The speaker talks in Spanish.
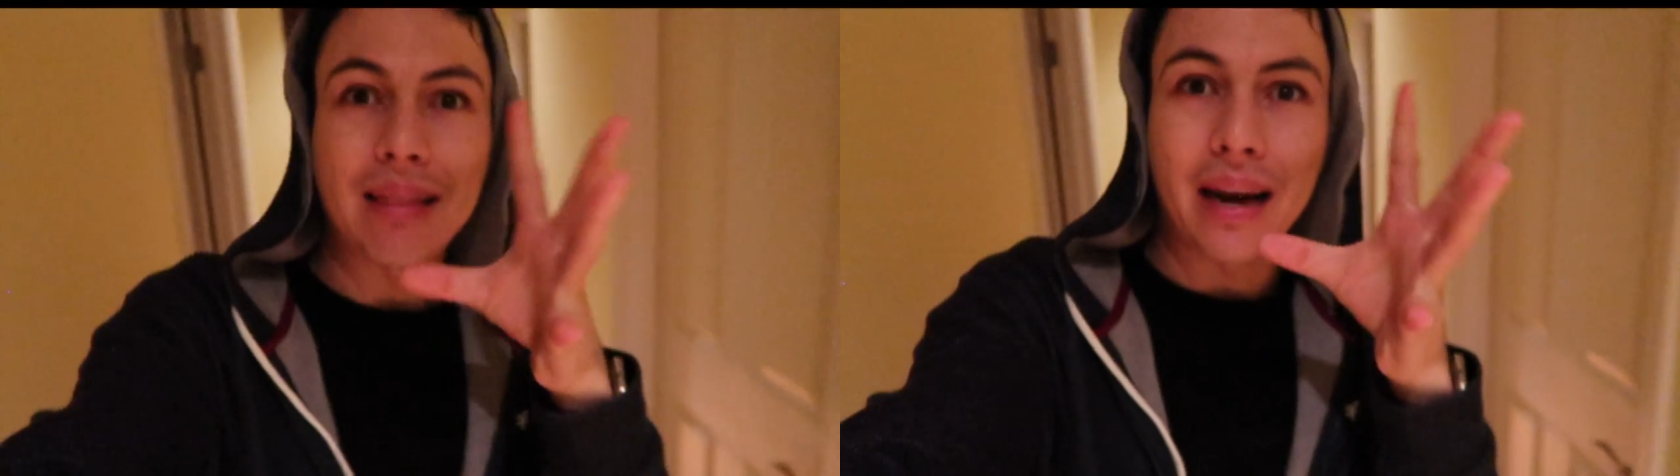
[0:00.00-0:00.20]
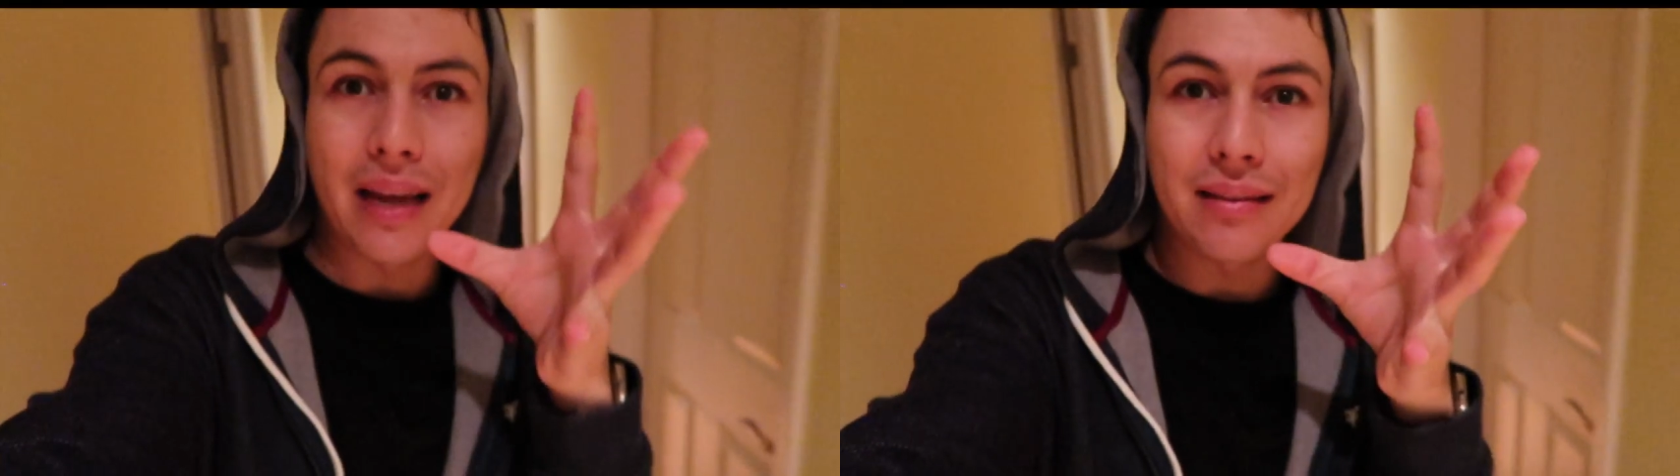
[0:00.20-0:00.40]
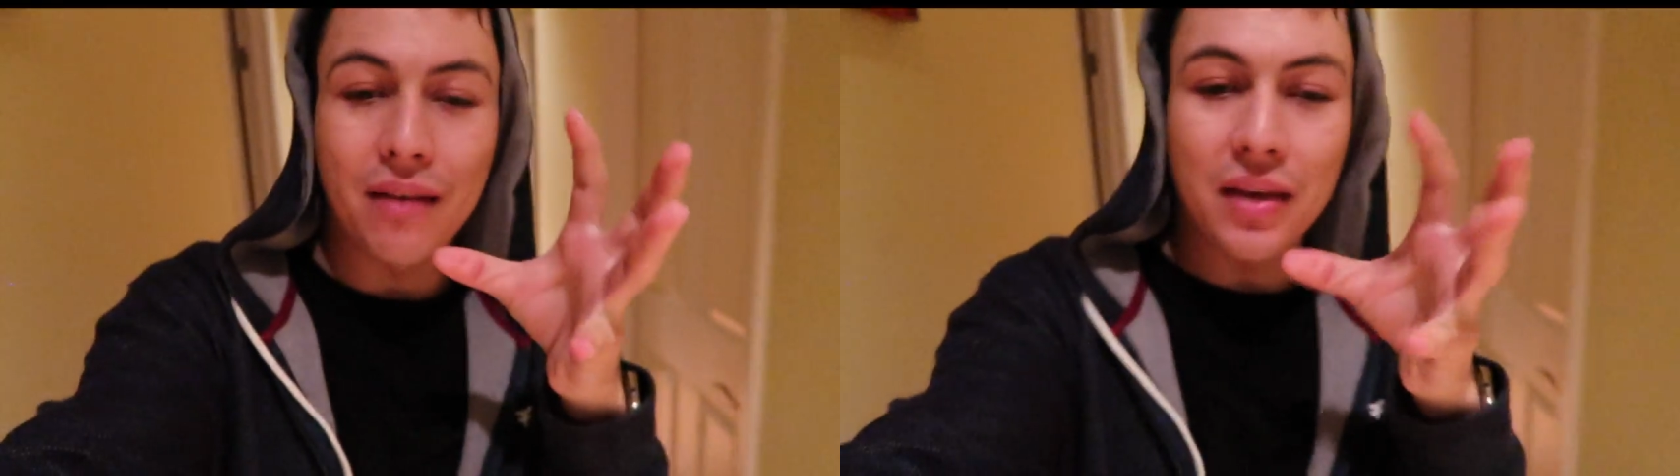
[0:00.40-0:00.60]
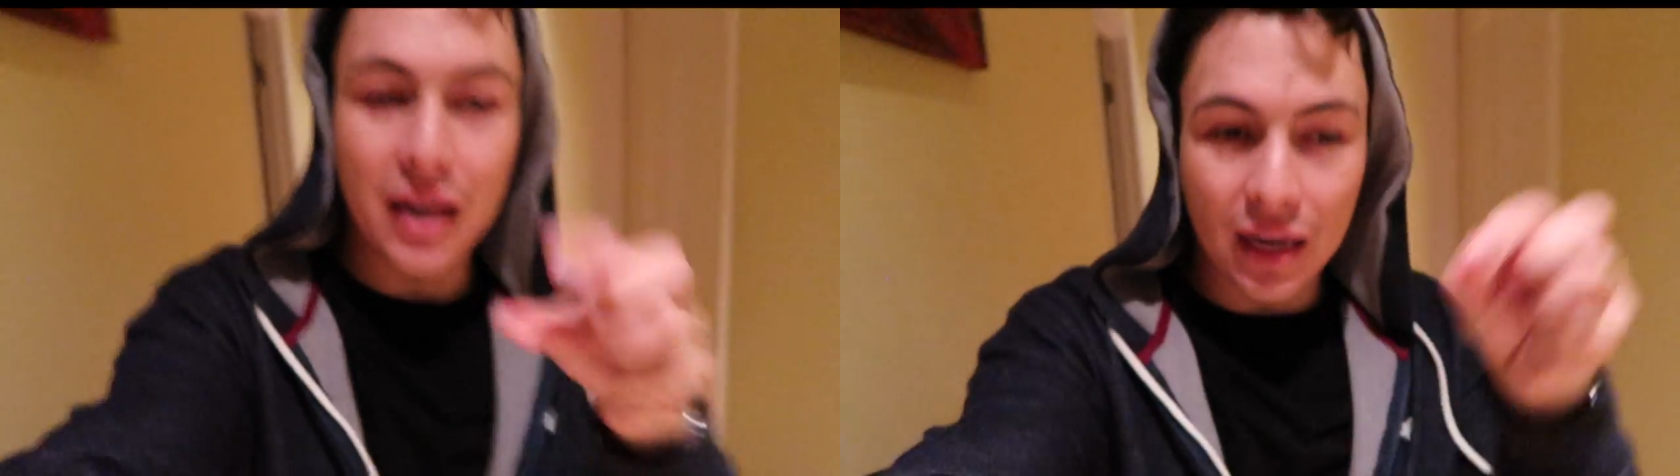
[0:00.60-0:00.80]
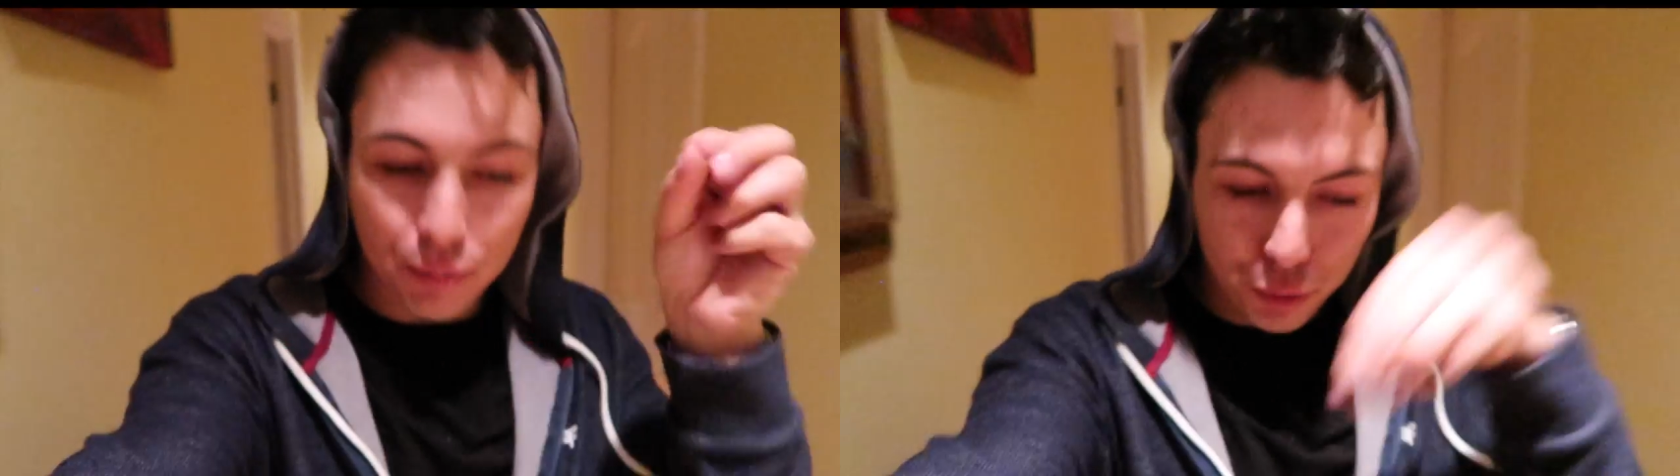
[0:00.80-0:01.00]
la tarjeta
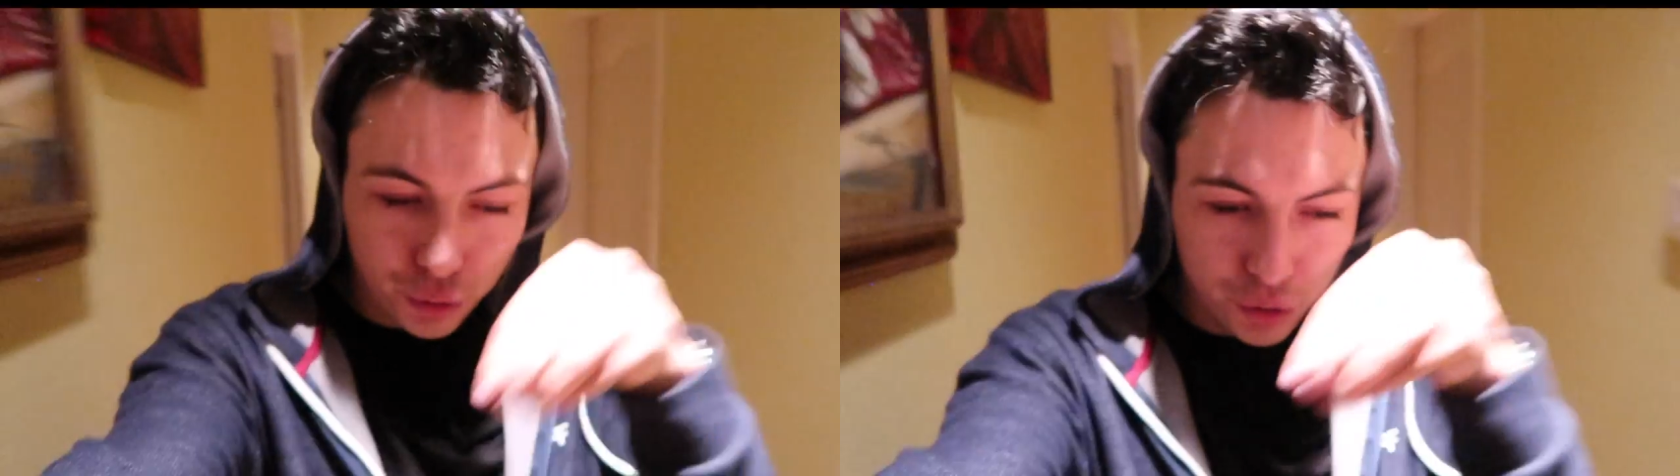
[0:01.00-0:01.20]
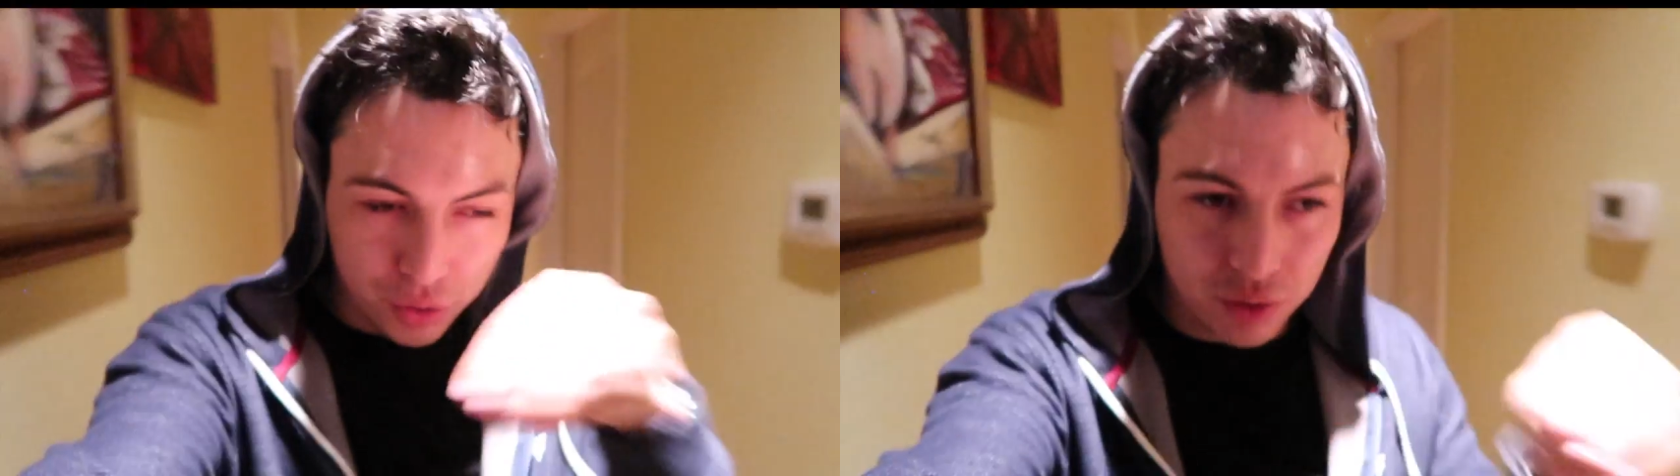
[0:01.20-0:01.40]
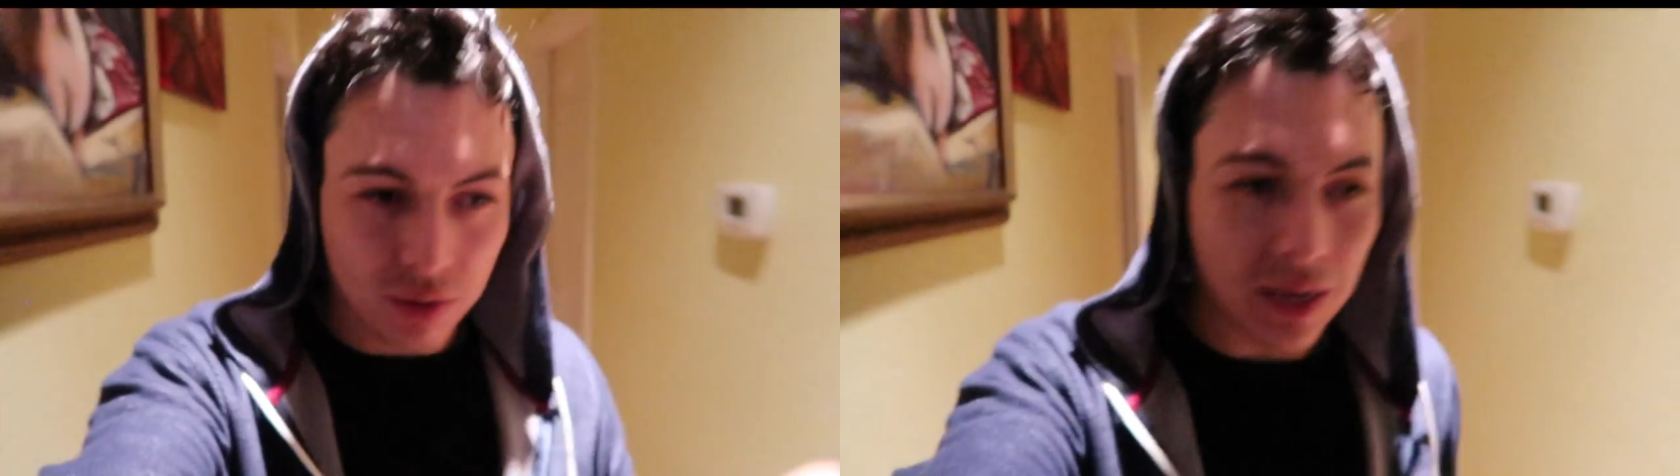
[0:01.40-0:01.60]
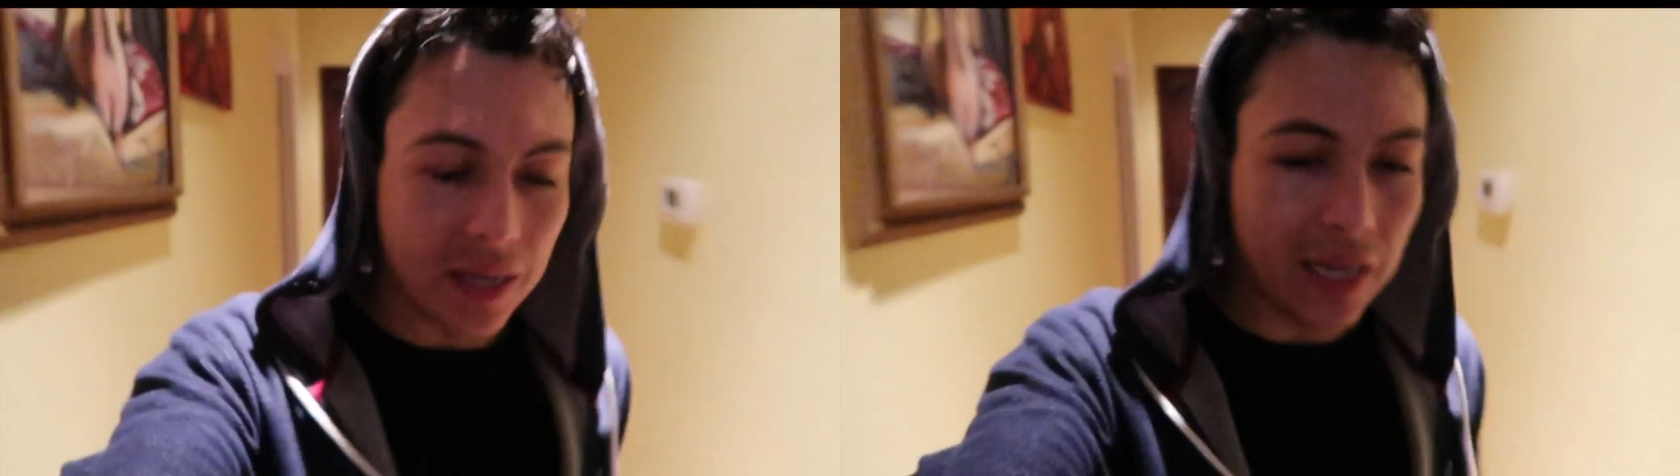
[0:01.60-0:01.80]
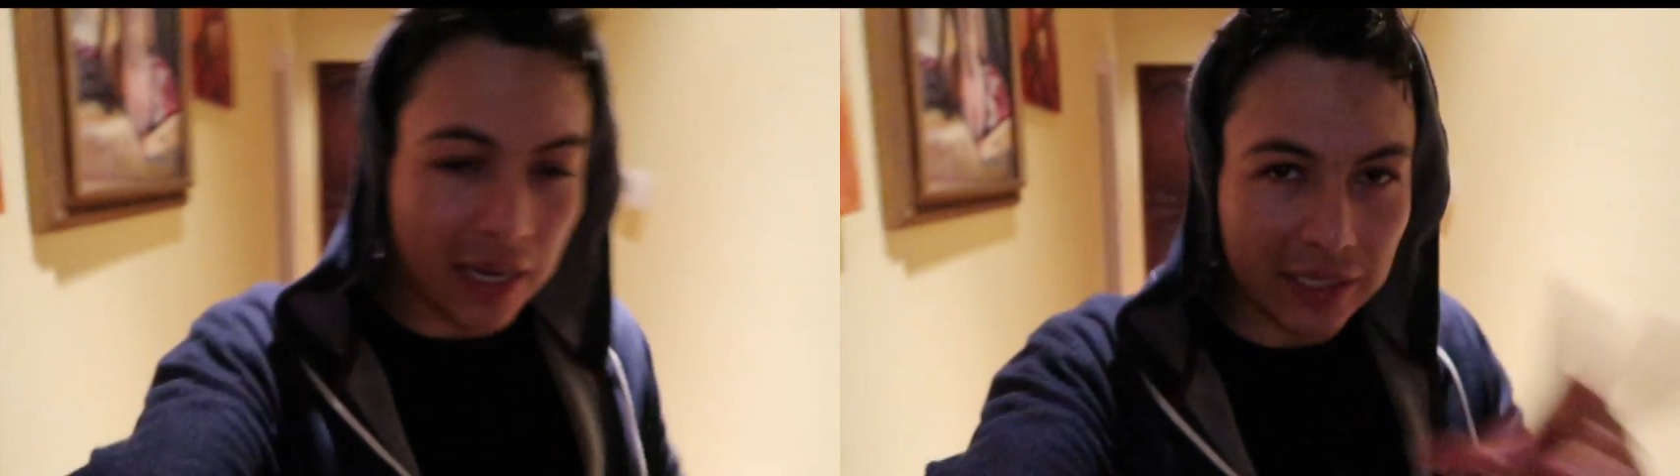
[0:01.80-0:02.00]
vieja
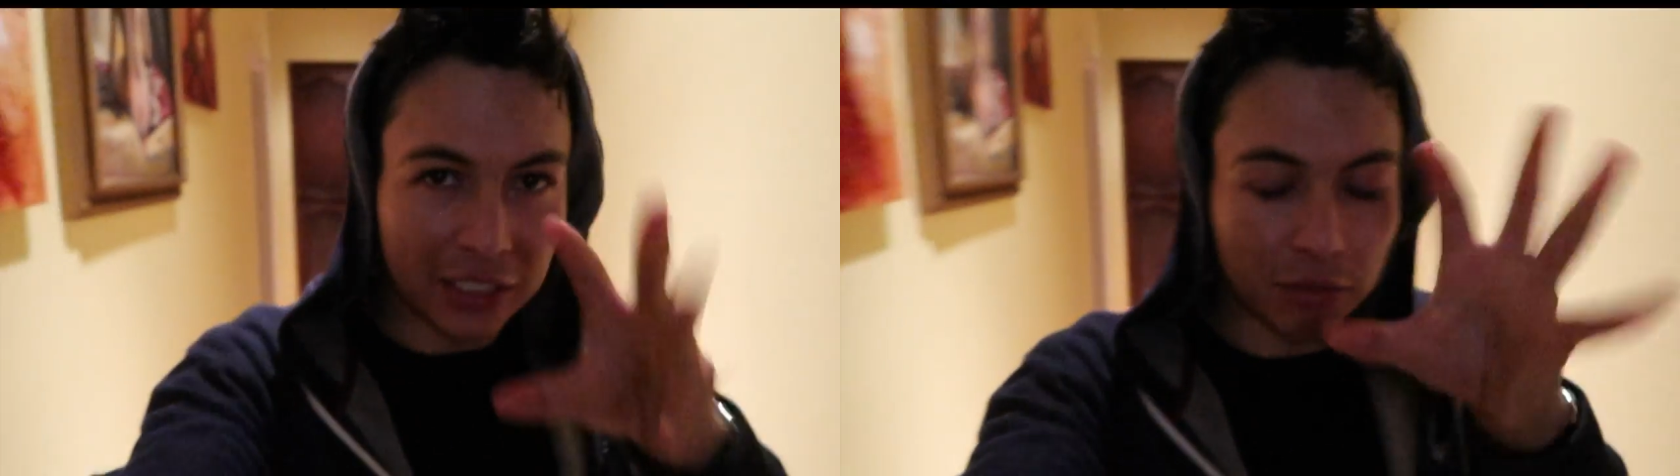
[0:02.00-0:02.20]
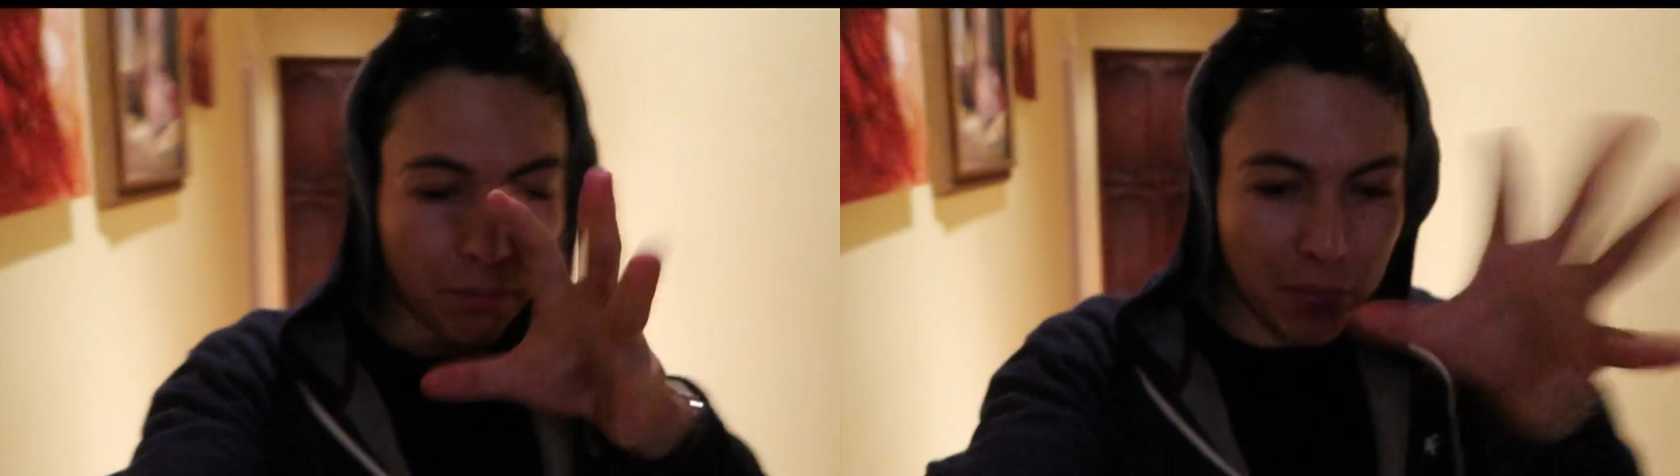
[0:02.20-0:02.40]
ahí en esas